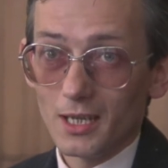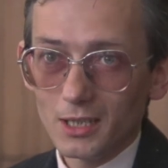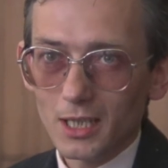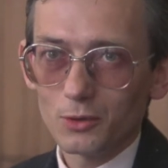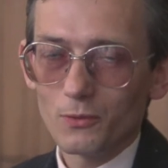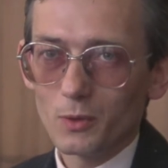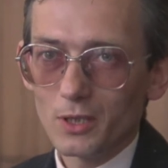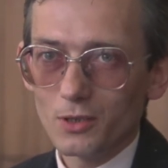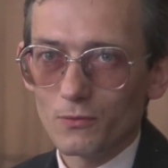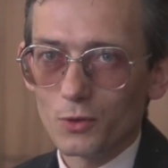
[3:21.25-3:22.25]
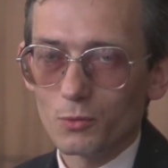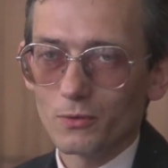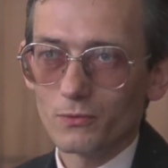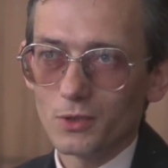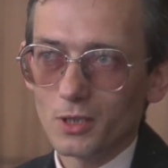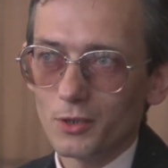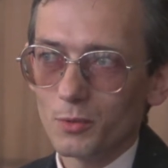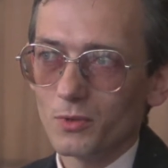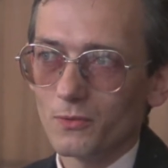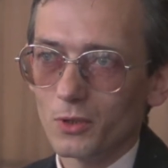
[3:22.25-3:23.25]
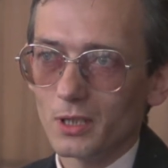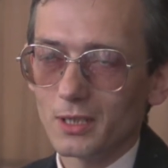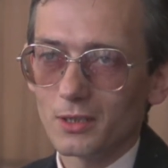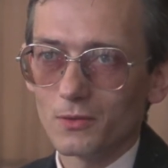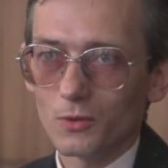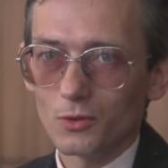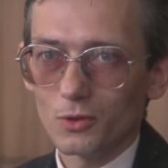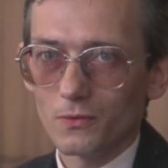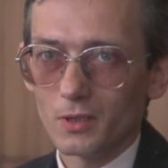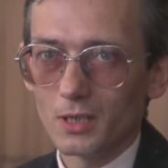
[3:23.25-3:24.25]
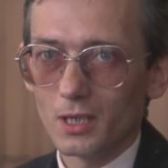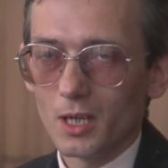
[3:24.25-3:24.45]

I tak to właśnie wyszło. Widzieliśmy w organizacji związkowej